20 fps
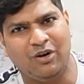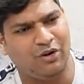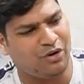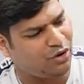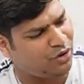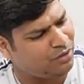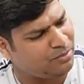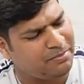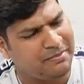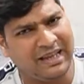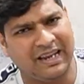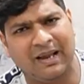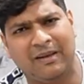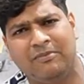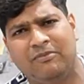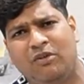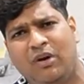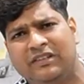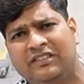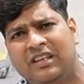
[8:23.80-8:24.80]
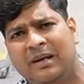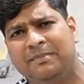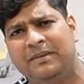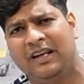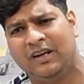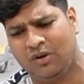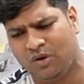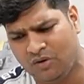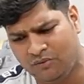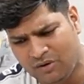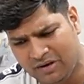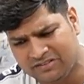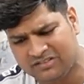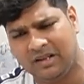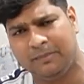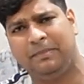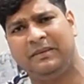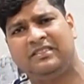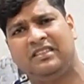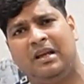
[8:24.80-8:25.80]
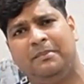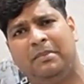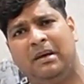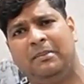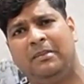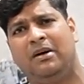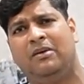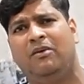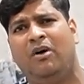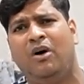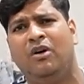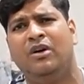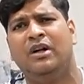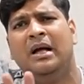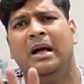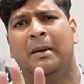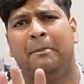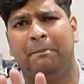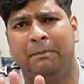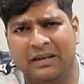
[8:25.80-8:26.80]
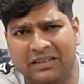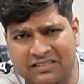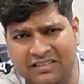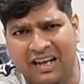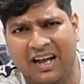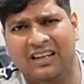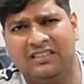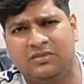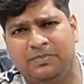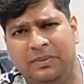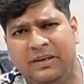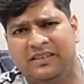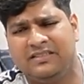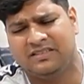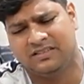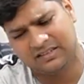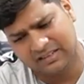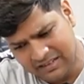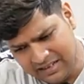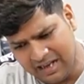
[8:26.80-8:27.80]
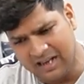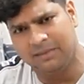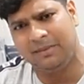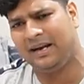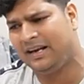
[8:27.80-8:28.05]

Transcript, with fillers: खोलो मेरा व्हाट्सएप देखो व्हाट्सएप पे सैंपल मंगवाओ पचास पीस घर